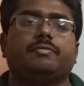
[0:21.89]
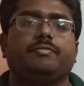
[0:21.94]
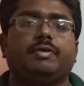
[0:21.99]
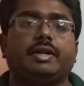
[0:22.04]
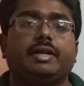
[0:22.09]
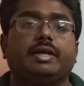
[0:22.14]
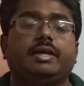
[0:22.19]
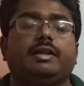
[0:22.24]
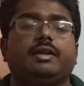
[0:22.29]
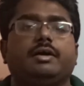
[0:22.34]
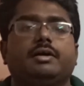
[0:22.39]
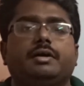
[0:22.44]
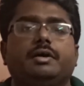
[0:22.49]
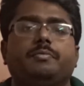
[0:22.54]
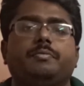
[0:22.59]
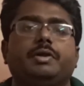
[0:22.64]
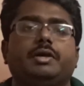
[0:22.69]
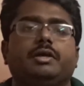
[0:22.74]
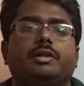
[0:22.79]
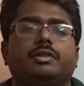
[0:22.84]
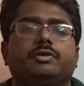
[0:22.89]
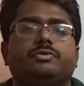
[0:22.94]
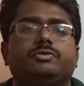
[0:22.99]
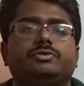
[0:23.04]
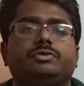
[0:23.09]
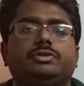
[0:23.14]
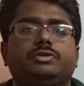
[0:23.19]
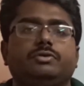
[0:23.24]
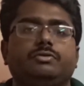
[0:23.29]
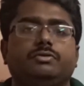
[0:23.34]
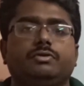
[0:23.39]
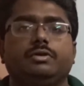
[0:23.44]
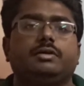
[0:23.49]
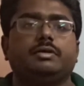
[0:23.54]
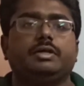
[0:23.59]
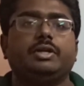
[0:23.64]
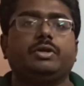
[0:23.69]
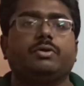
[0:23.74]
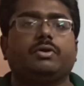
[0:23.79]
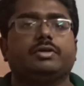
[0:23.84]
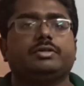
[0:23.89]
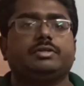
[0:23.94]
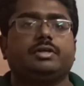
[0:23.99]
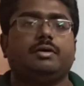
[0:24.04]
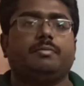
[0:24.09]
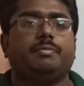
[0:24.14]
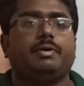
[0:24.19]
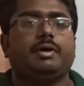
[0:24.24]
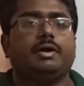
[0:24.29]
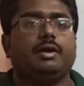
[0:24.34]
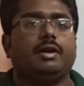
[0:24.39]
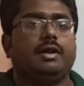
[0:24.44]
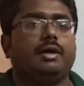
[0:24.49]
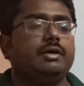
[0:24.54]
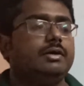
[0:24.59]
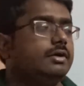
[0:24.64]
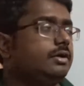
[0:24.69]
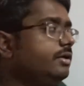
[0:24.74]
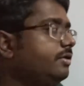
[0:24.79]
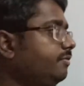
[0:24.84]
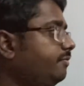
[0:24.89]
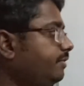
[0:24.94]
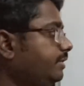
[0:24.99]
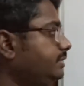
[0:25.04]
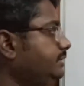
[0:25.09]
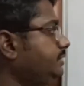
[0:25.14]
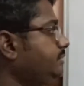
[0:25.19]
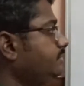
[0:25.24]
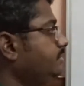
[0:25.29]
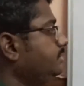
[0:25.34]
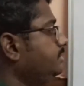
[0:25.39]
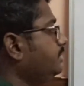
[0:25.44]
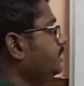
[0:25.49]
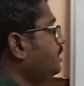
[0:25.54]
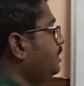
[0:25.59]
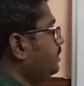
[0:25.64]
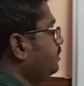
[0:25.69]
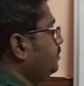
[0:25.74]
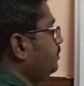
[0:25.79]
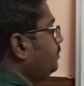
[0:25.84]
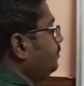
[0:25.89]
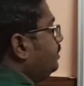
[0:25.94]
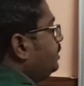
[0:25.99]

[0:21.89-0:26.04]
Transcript: வரைகிறாங்க அப்படிங்கிறத சின்ன ஒரு இன்ட்ரொடக்ஷனாக பார்க்கலாம் ஃபஸ்ட்டு வந்து கான்டூர்